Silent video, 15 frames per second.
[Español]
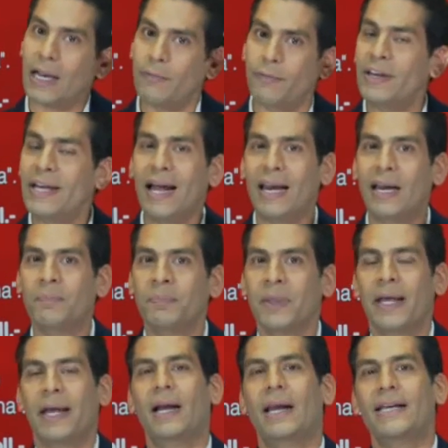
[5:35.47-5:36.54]
que al final
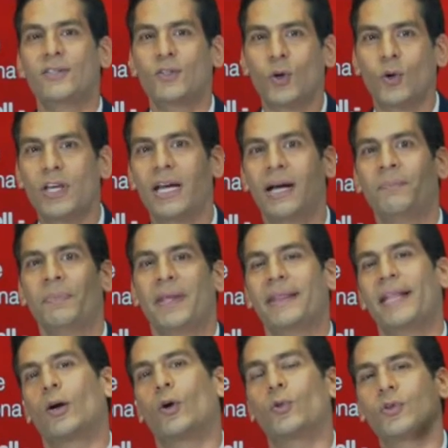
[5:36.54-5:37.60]
es la historia
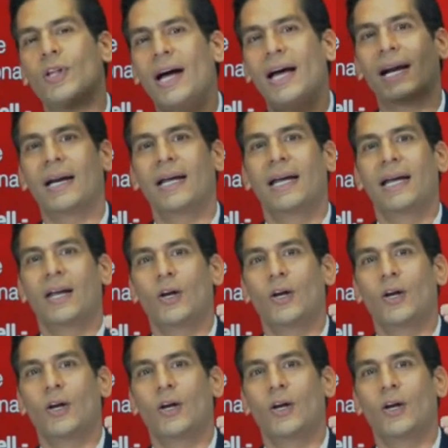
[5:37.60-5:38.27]
de contar